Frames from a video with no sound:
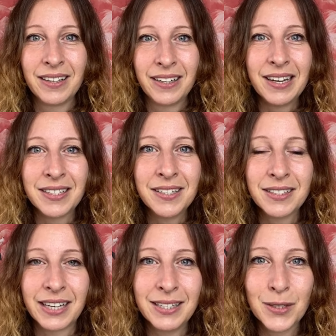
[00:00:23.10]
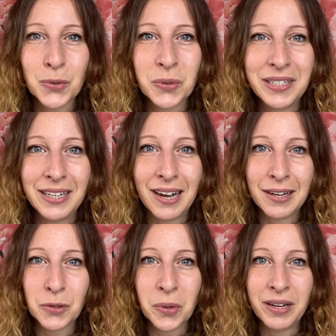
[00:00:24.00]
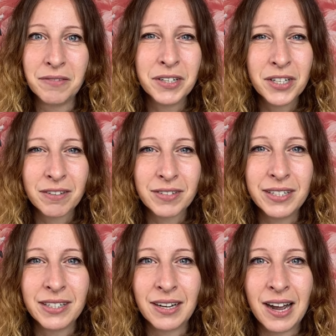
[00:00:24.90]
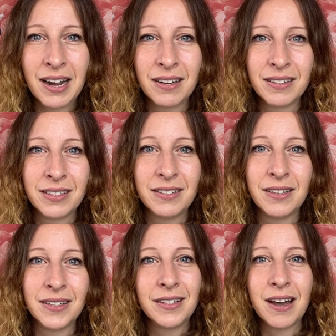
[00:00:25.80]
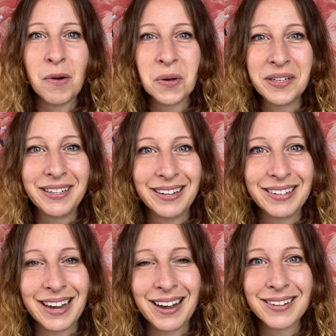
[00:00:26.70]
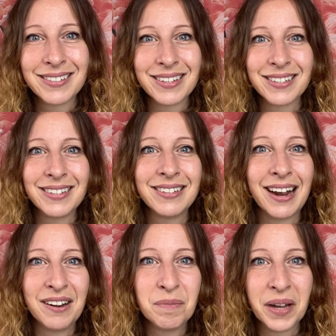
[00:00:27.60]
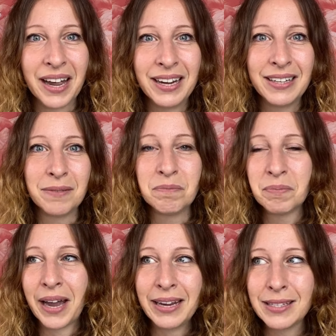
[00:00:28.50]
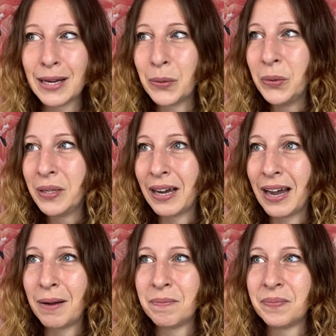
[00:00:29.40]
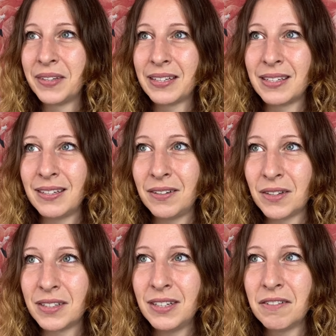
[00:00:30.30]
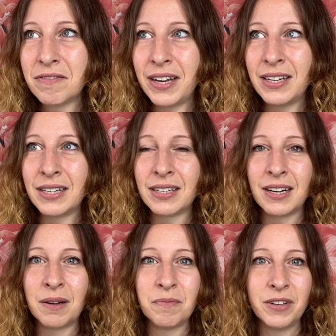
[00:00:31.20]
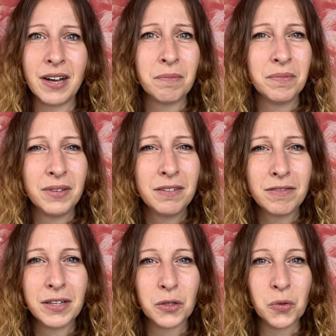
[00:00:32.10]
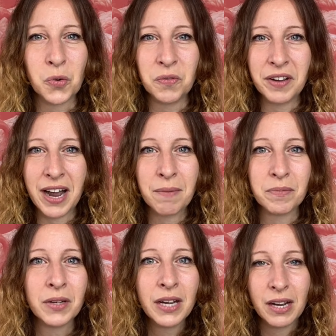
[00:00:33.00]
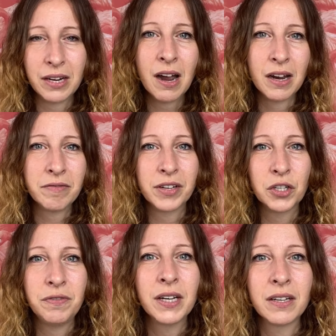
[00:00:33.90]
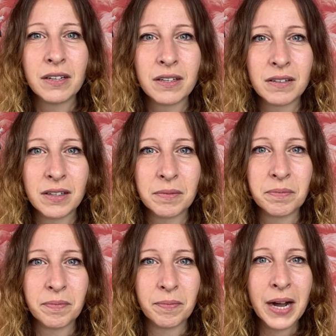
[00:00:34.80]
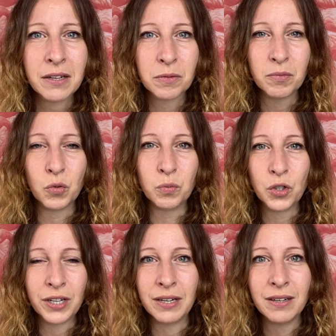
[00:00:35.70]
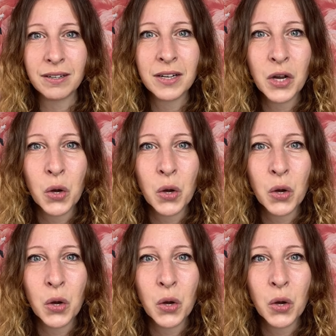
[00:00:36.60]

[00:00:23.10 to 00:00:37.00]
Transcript: Ja, sicher kennst du die aktuelle wirtschaftliche Lage. Sicher ist dir auch nicht entgangen, dass sich in allen Bereichen Preise erhöht haben, dass sich äh, Dinge verändert haben. Wir haben Inflation, wir haben ja einfach schwierige ähm, Marktumstände